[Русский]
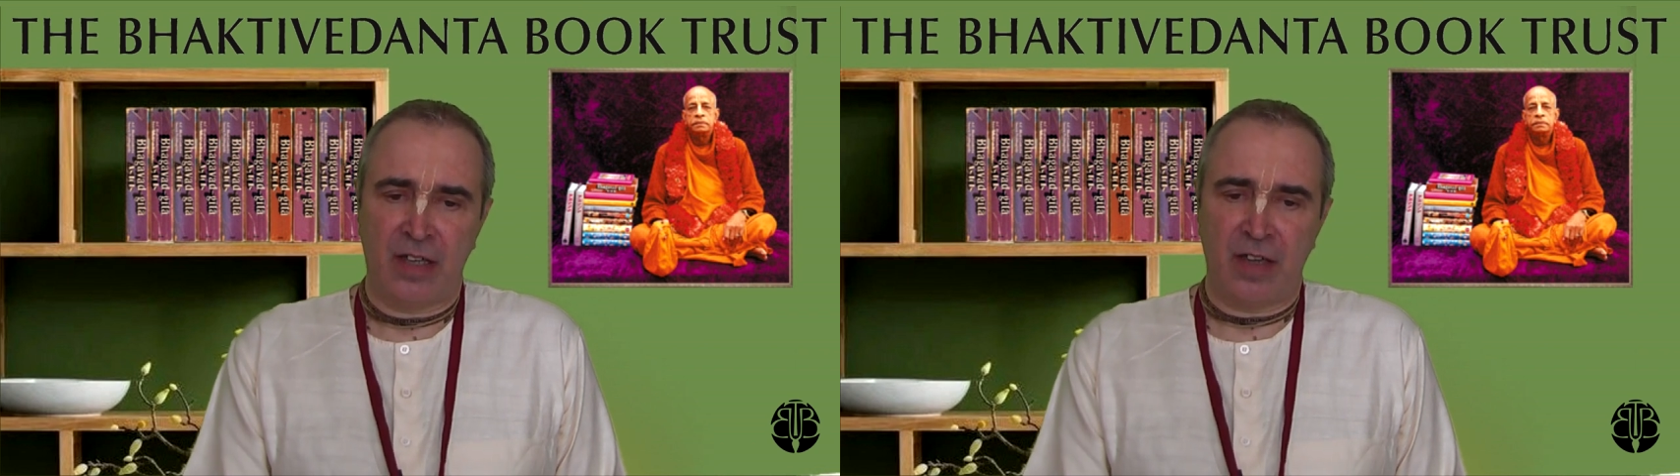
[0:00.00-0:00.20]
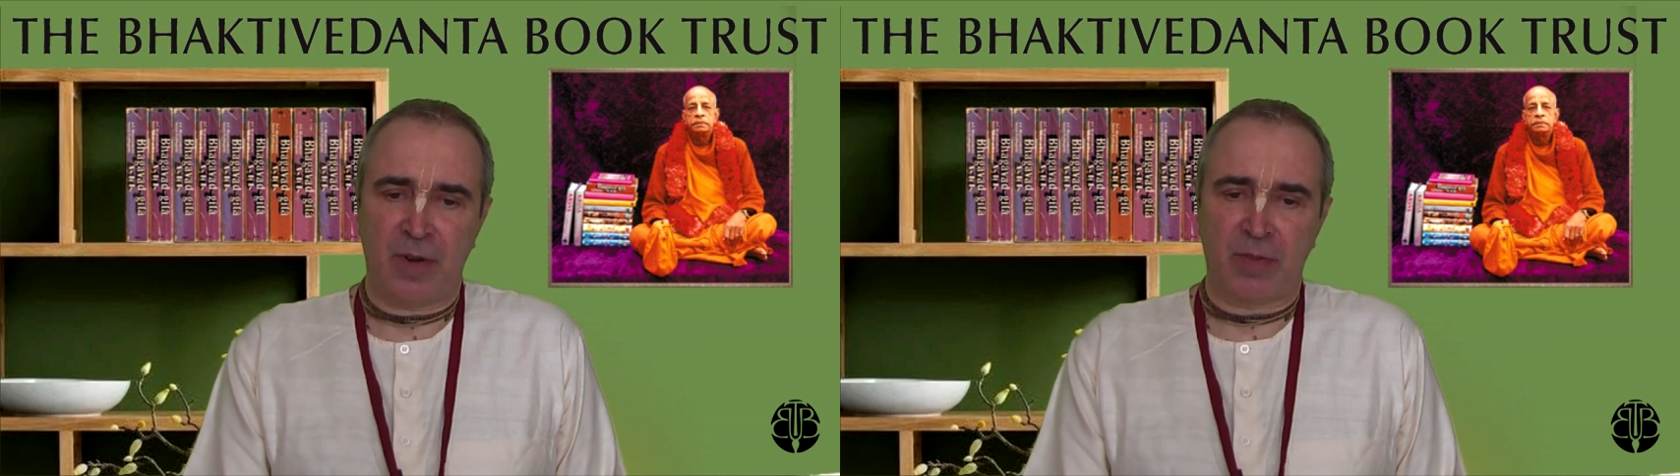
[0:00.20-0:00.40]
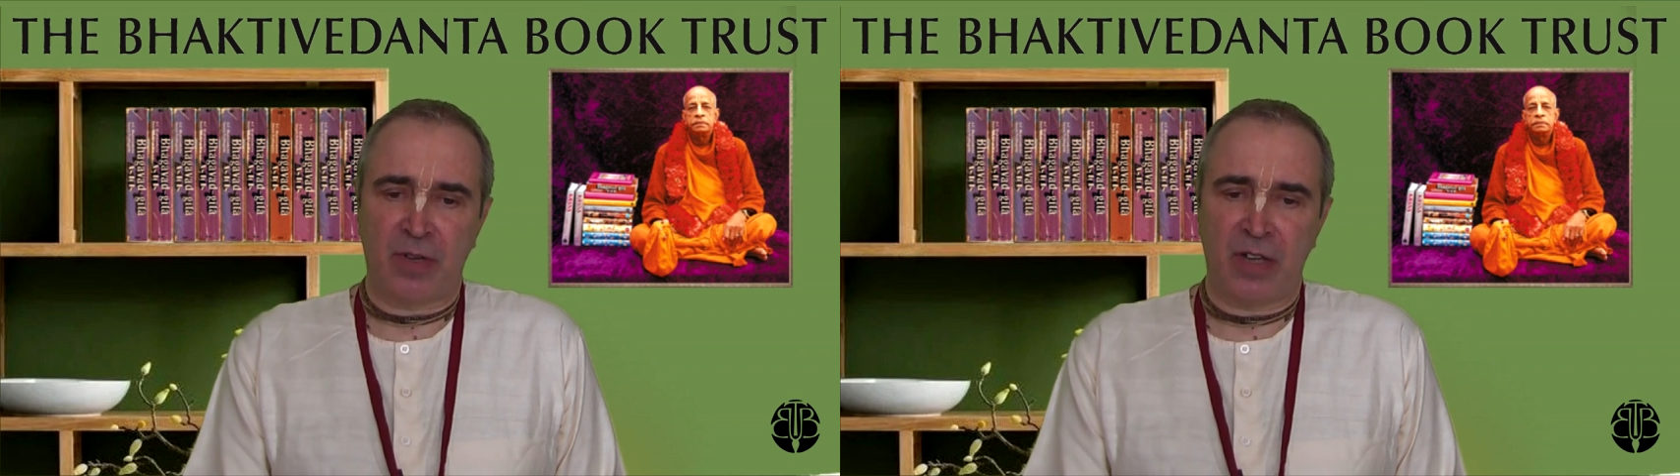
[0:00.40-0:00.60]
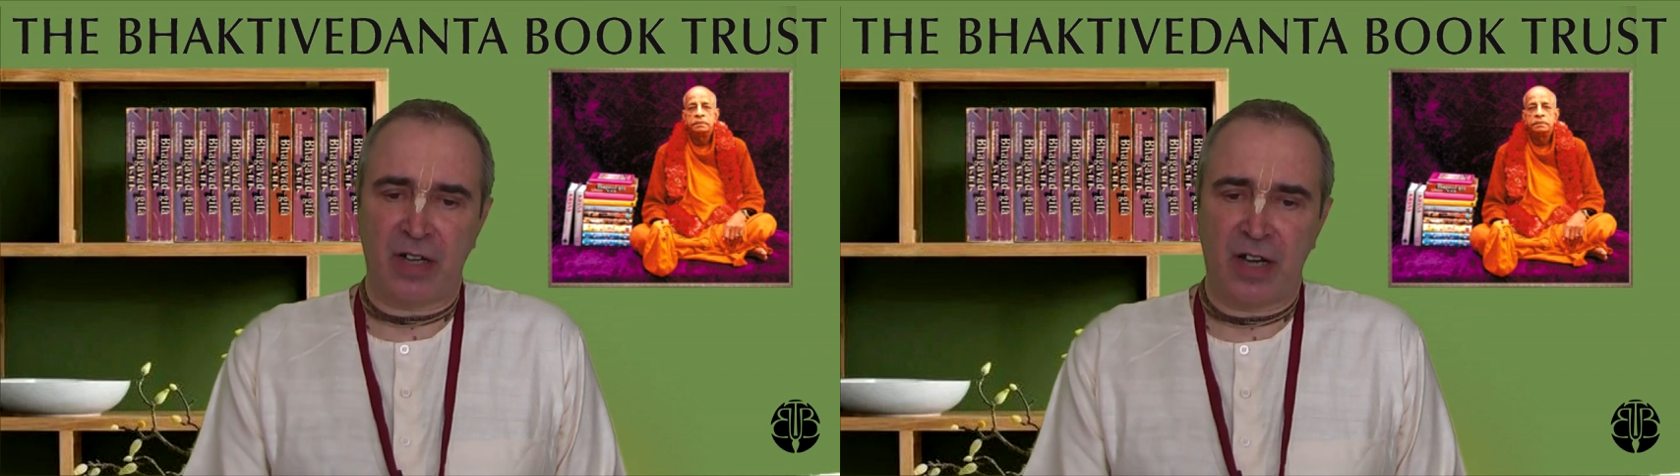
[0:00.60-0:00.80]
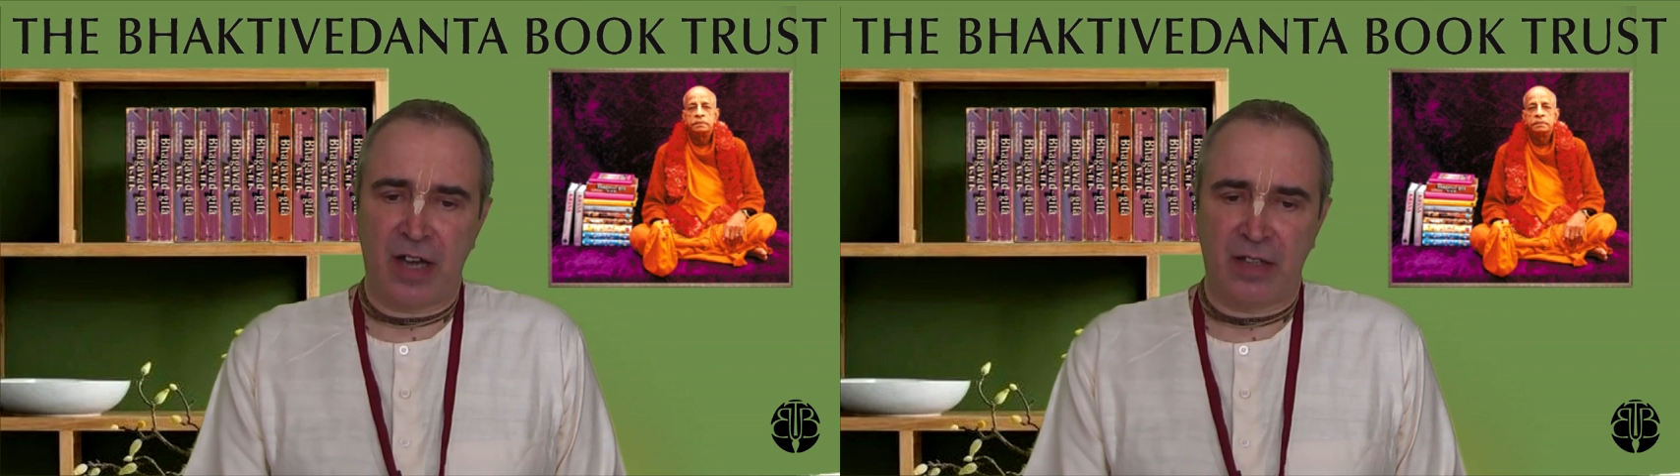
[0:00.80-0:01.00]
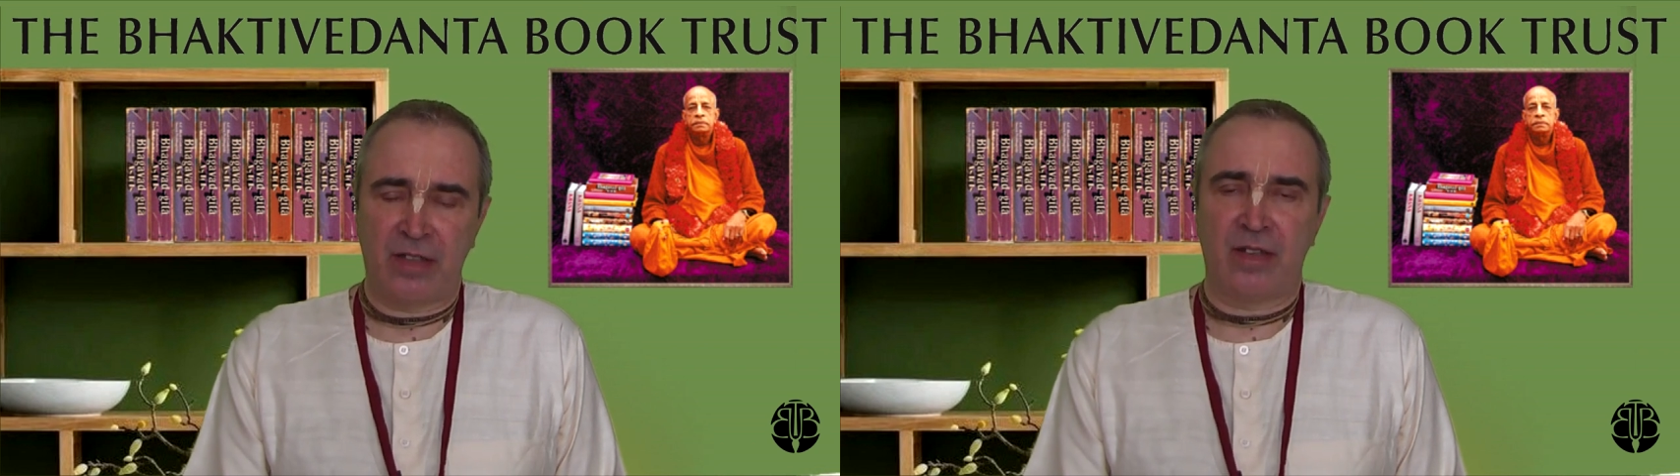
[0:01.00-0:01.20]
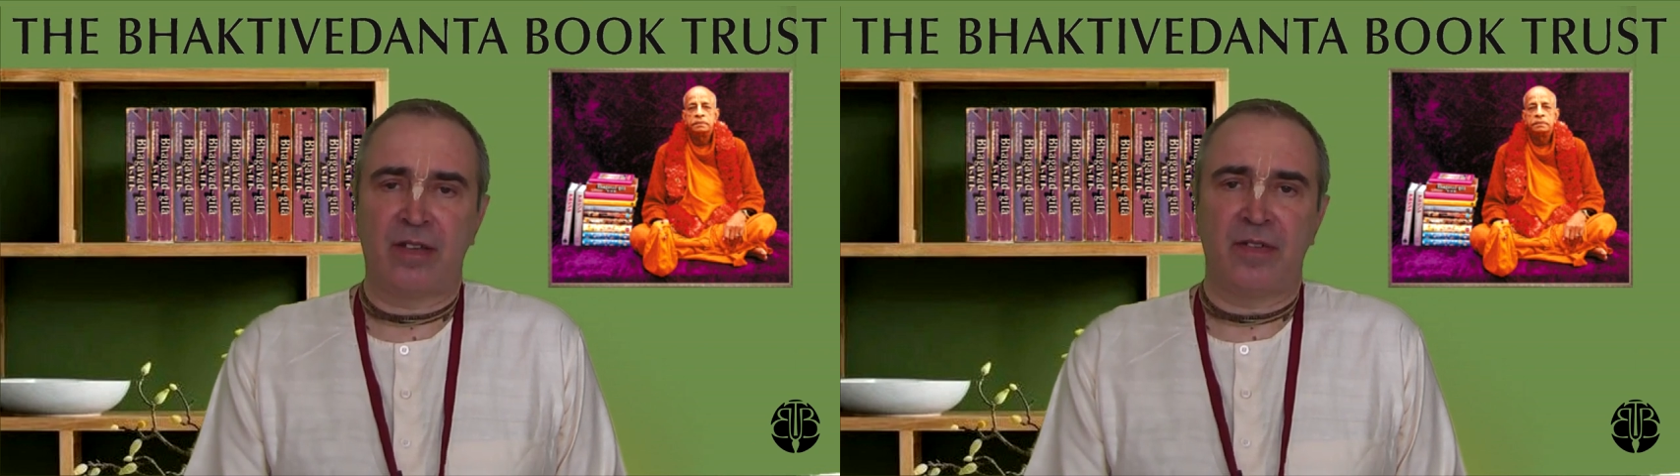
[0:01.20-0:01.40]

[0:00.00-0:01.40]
и предполагает